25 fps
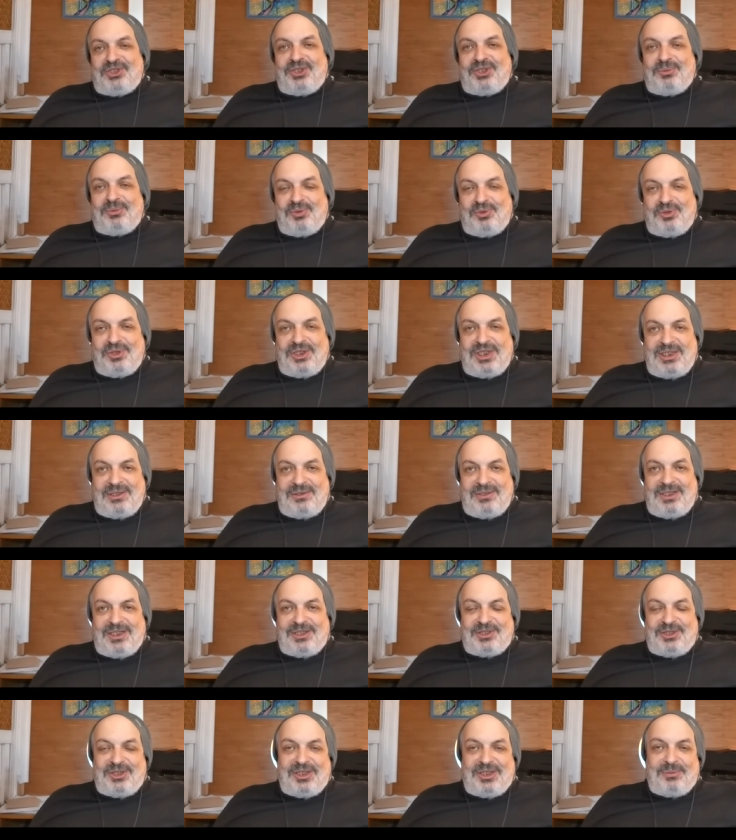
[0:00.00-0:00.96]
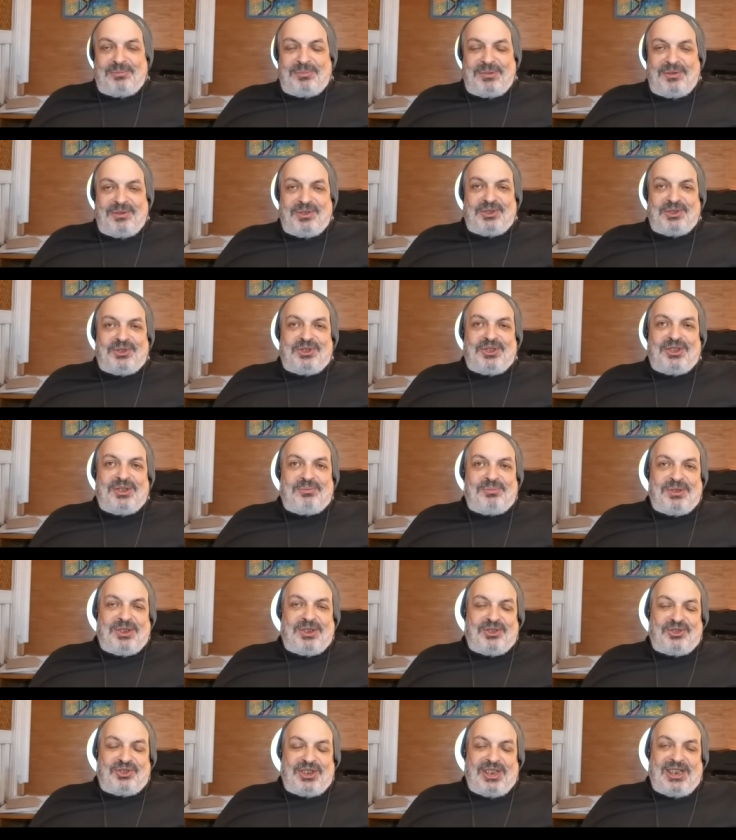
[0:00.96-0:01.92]
ciebie ukrywał, to na pewno to nie
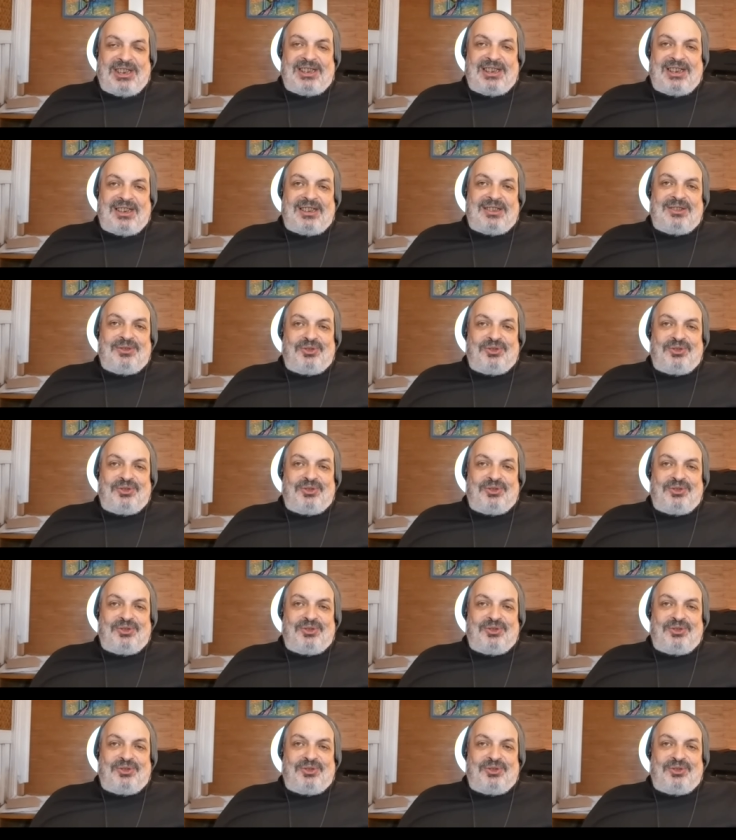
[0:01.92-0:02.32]
pierwszy atak,